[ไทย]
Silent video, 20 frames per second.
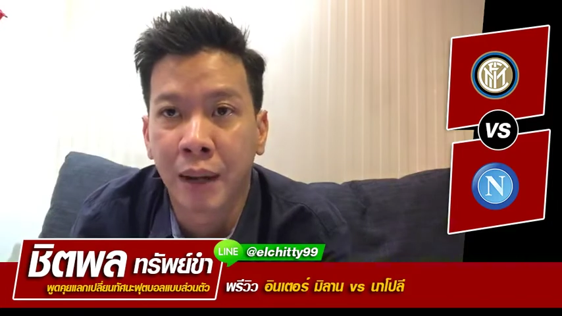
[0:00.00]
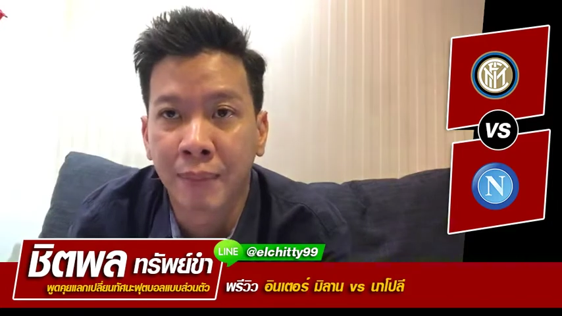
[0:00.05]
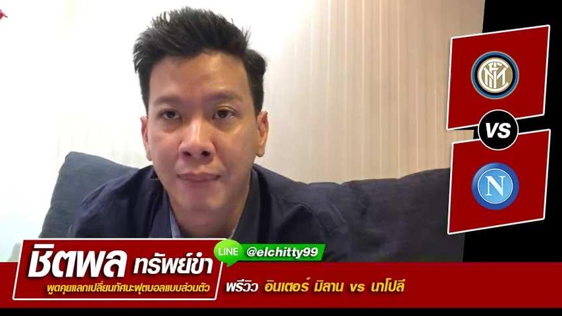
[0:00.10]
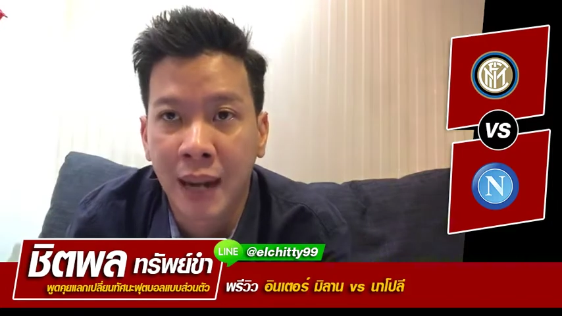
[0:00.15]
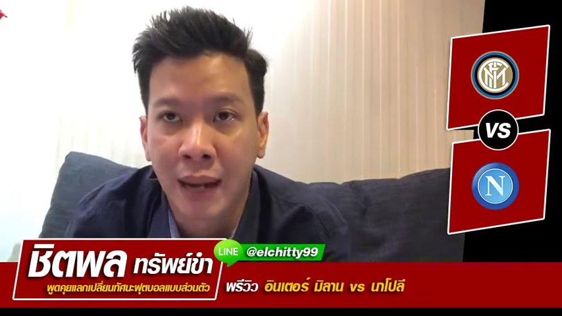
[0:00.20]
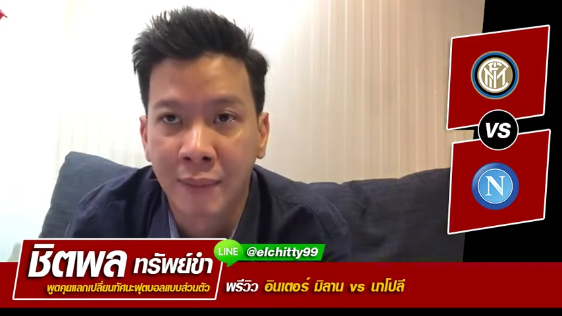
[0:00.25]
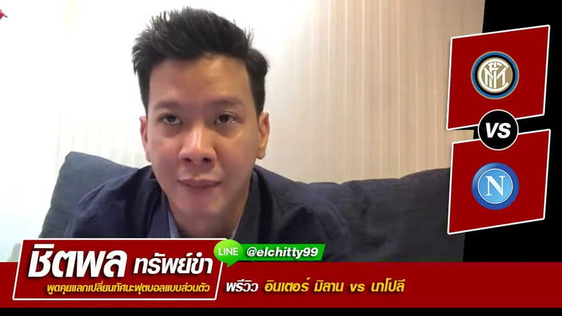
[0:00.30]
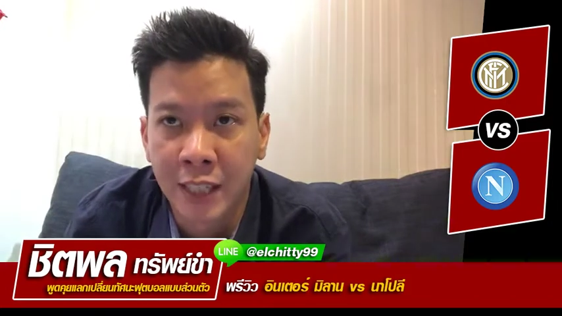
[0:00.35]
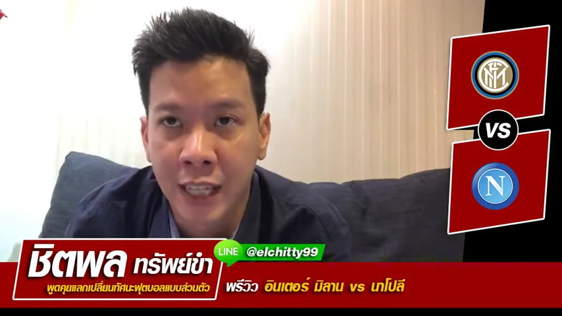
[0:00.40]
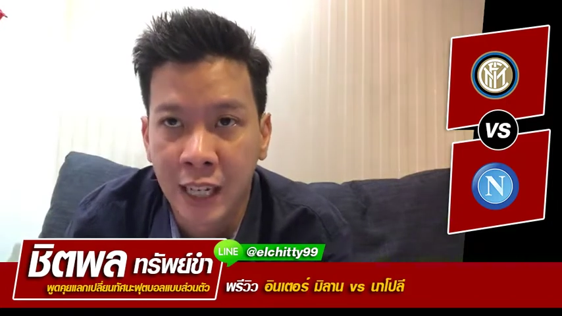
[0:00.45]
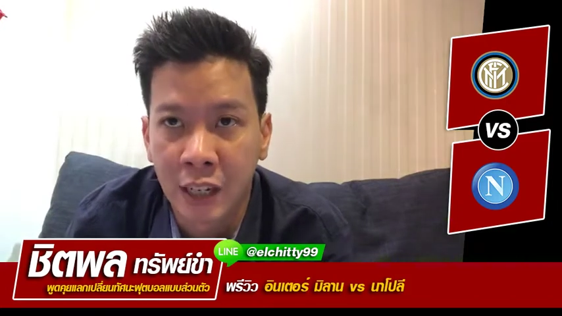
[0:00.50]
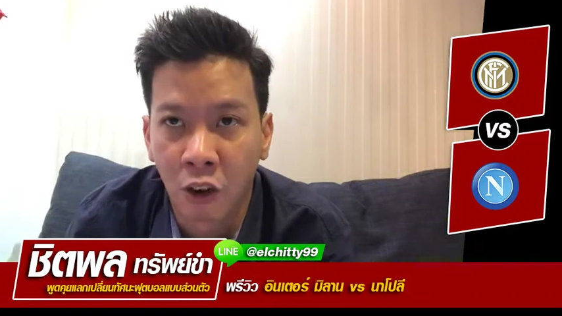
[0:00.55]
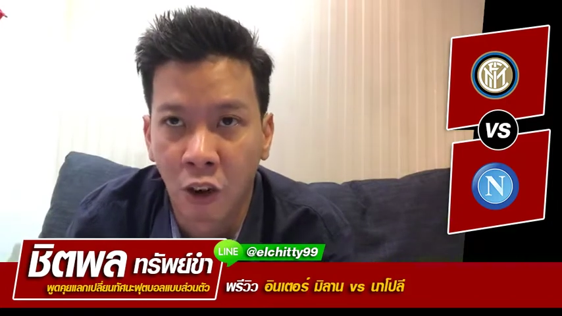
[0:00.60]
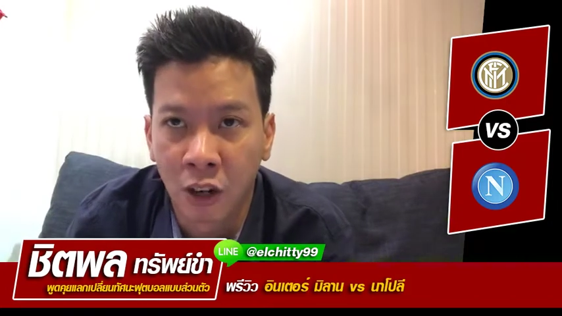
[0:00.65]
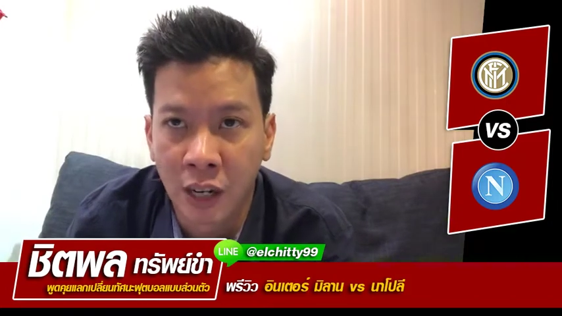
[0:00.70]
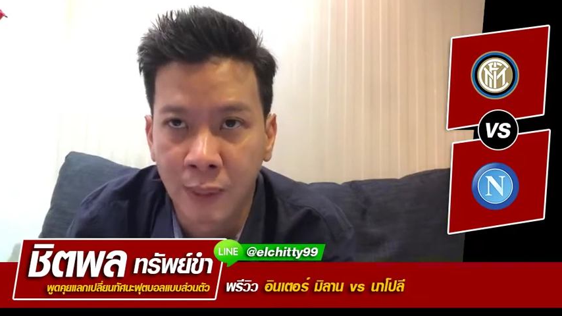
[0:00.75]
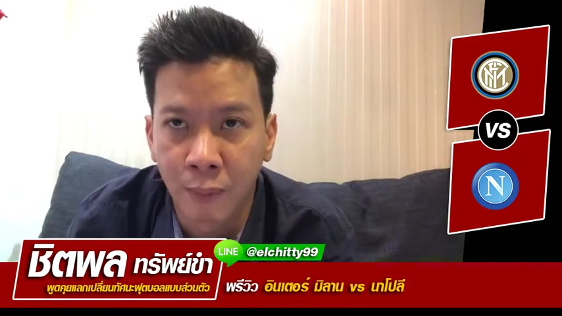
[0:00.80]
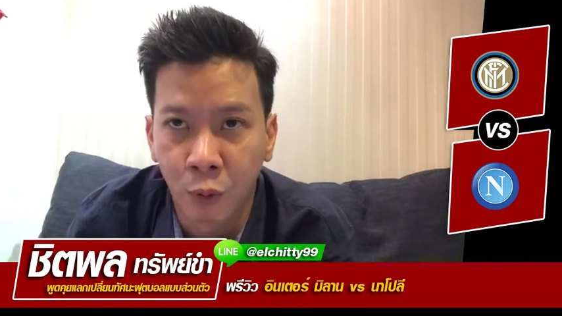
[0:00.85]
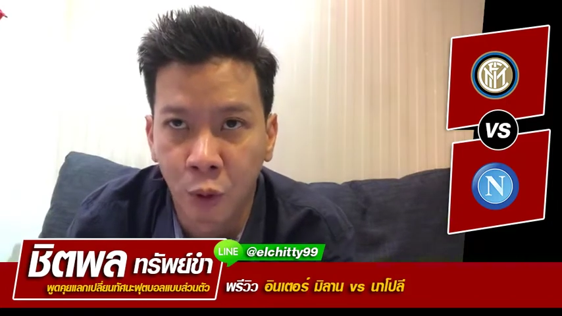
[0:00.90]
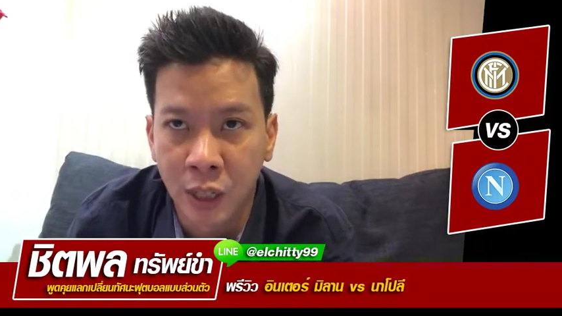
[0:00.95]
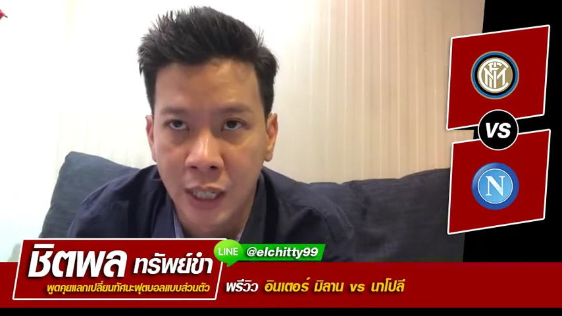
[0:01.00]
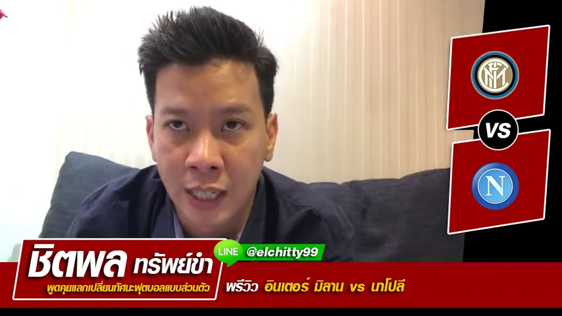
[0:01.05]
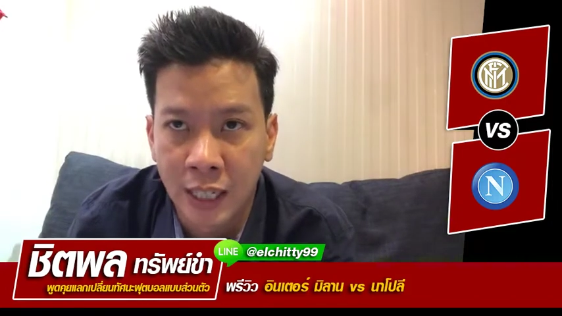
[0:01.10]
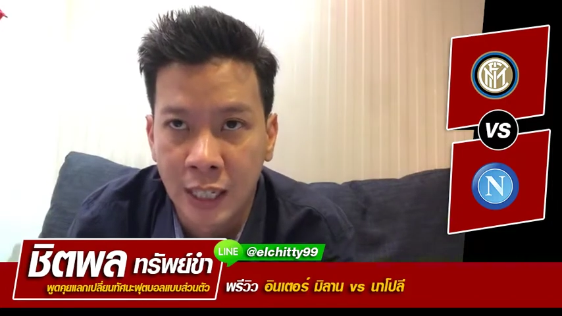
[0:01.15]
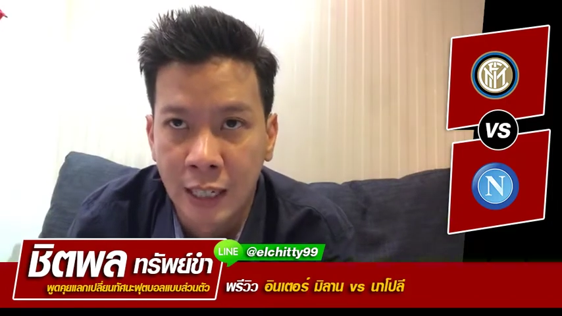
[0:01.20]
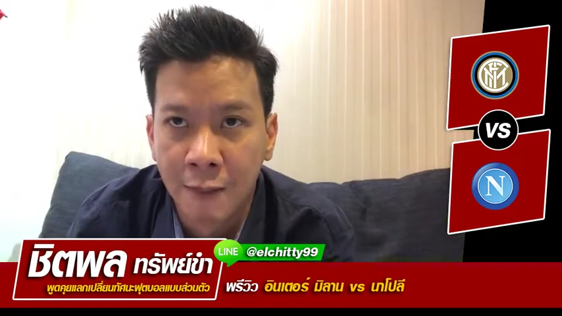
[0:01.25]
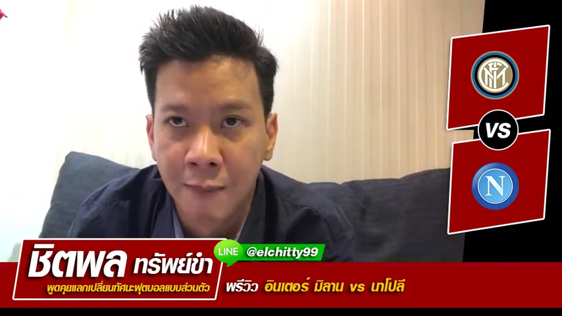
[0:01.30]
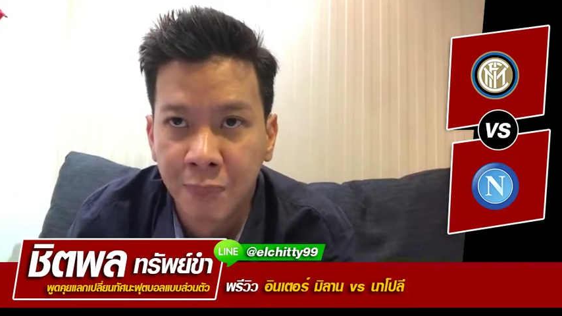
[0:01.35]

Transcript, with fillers: รับการเยือนของนาโปลี